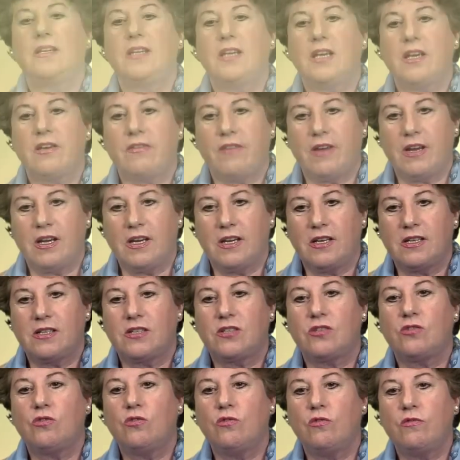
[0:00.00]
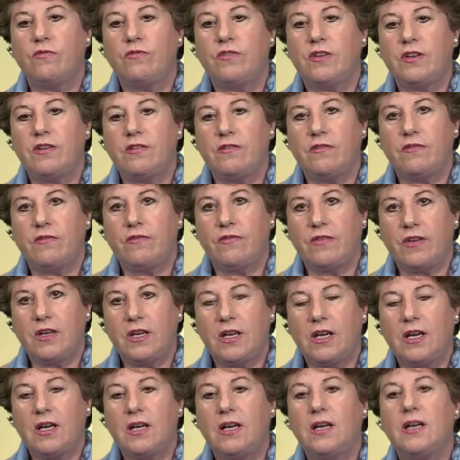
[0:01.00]
die Quelle, so wie
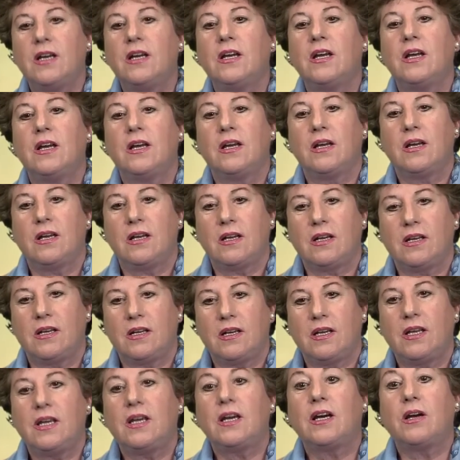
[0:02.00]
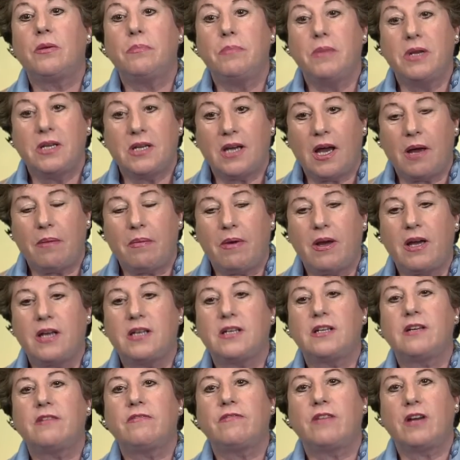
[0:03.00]
wir ihre
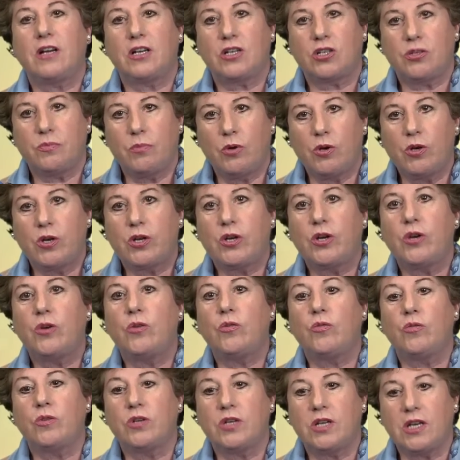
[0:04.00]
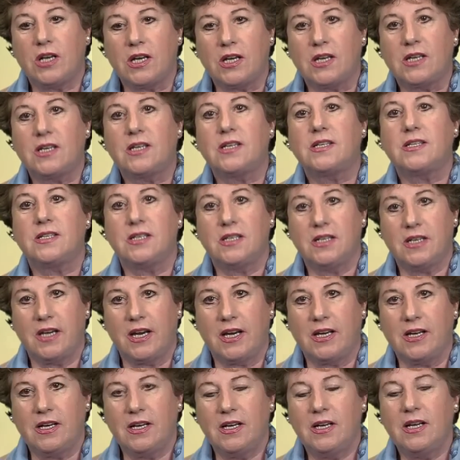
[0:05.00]
Mitarbeiter Frank Schmolke und ich sie
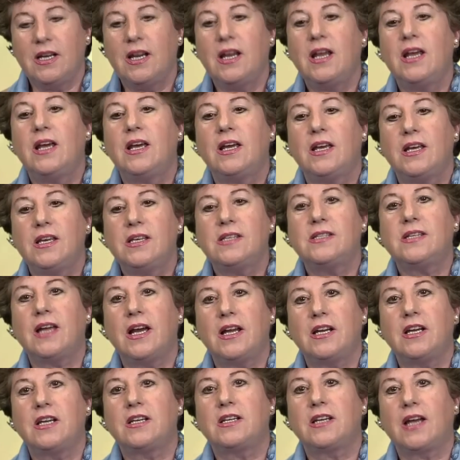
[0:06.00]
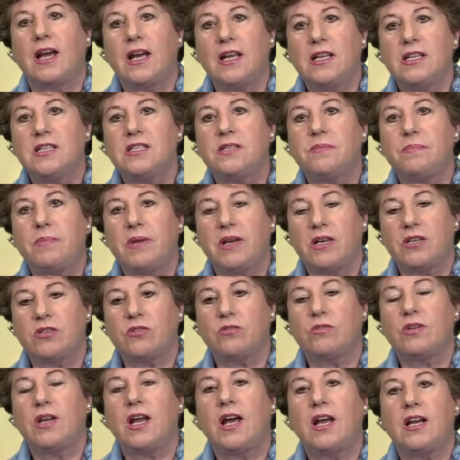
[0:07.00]
nennen, ist eine
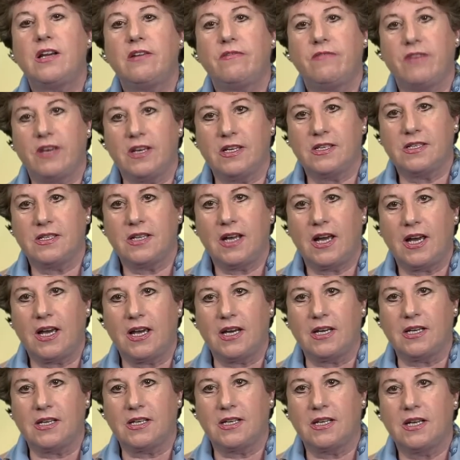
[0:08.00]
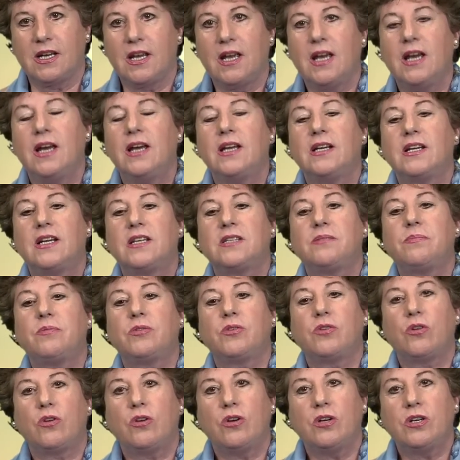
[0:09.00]
transpersonale Wesenheit. Das
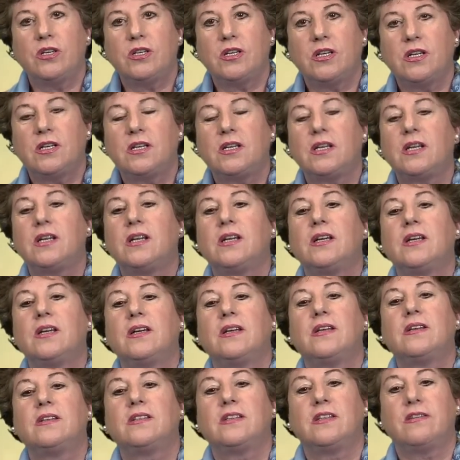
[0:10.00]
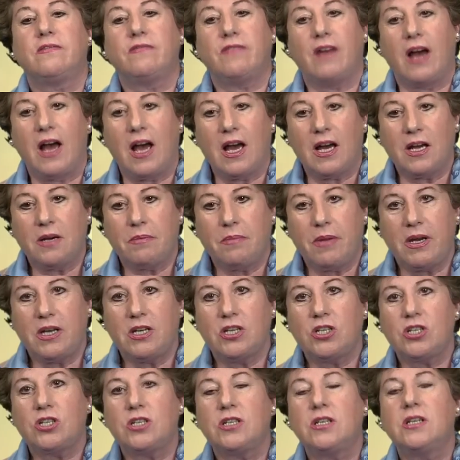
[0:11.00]
bedeutet, sie waren
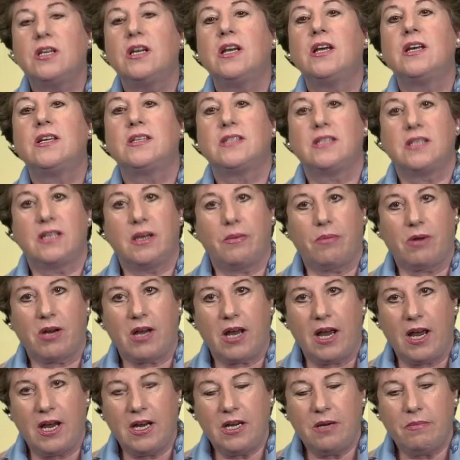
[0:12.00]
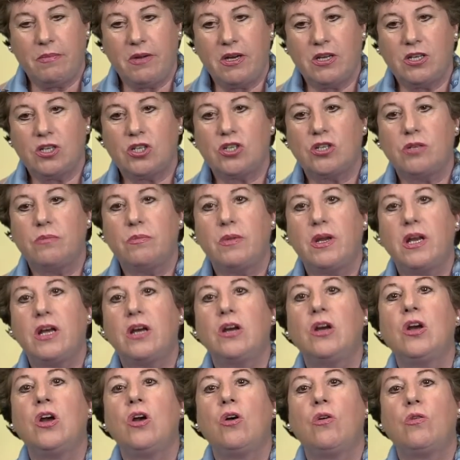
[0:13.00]
Menschen, sind aber keine Menschen
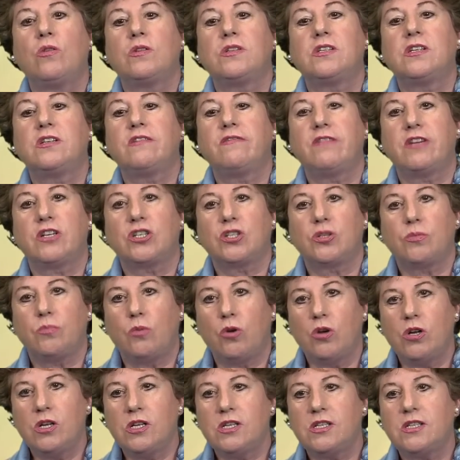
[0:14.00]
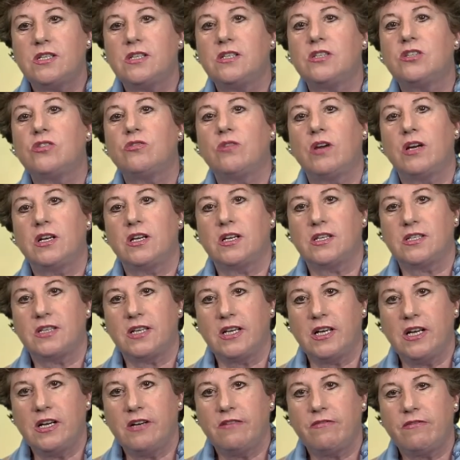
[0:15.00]
mehr und sind verschmolzen zu einer
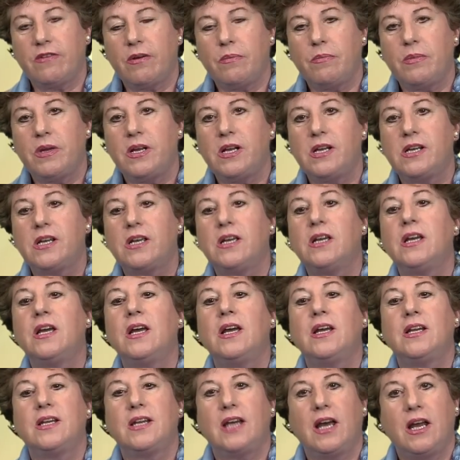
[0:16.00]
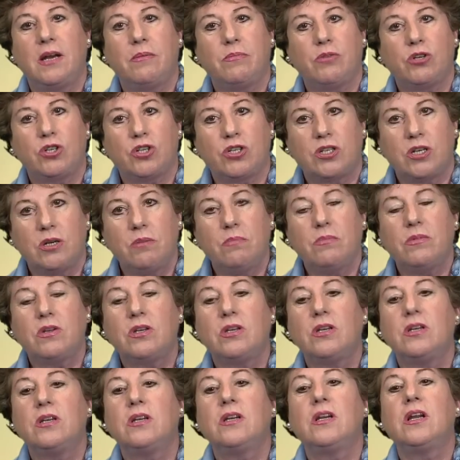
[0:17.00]
Seelenfamilie, die einen
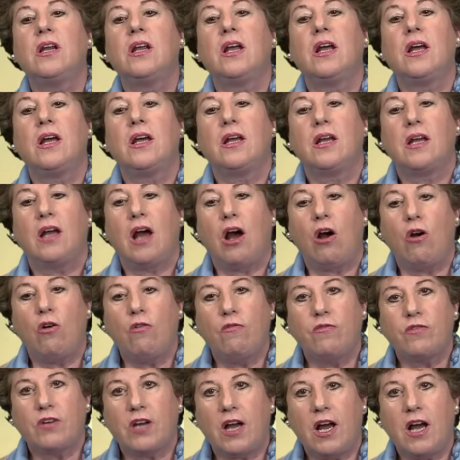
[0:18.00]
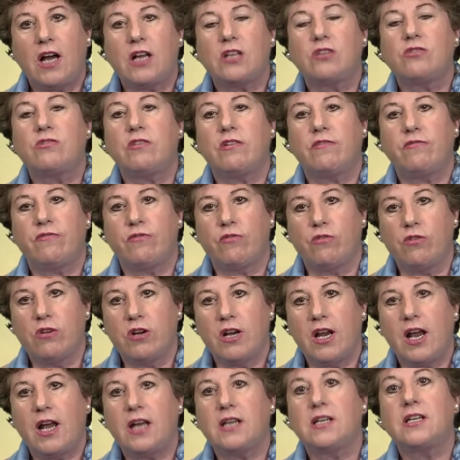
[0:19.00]
bestimmten Auftrag zu
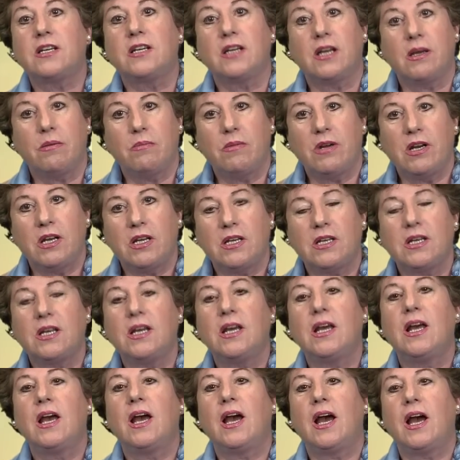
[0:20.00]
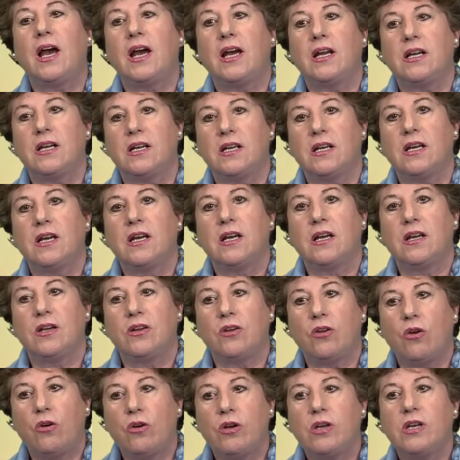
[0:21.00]
erfüllen hat, nämlich eine
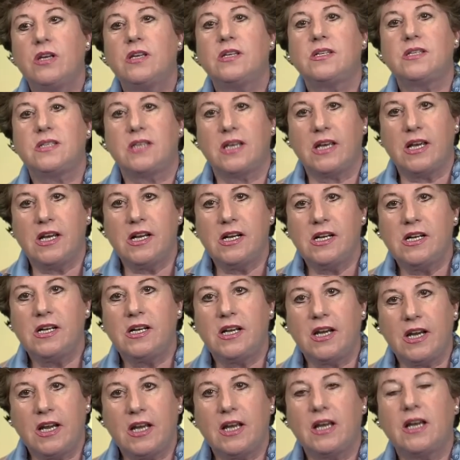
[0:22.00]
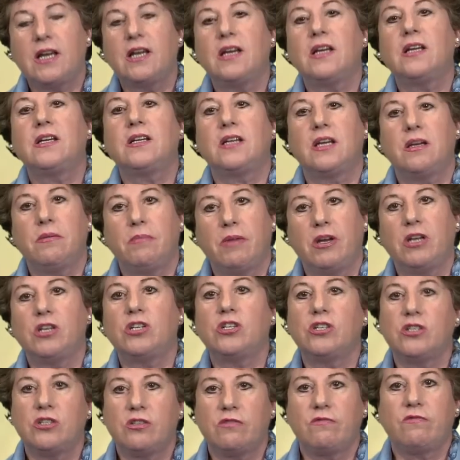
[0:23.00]
neue Seelenlehre den
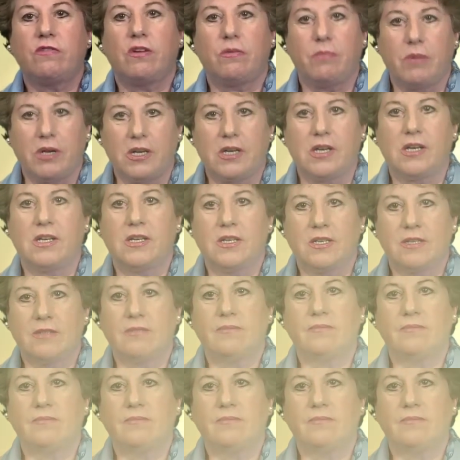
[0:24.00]
Menschen zu vermitteln.